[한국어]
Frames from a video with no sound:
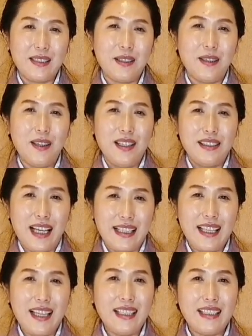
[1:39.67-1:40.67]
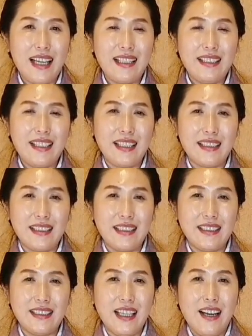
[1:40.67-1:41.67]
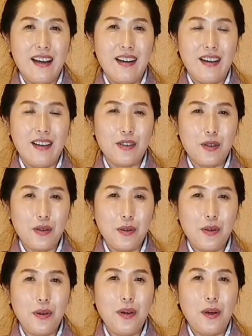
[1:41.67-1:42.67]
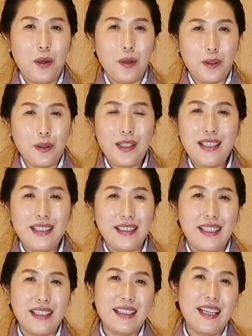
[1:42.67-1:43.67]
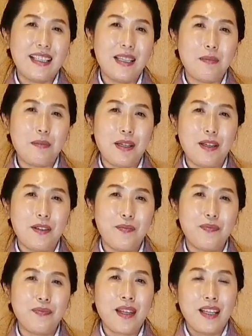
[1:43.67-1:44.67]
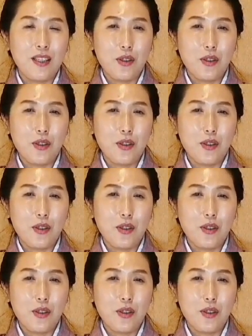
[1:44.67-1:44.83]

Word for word: 그래서 다사를 할 때는 어, 주로 어떻게 진행을 하냐면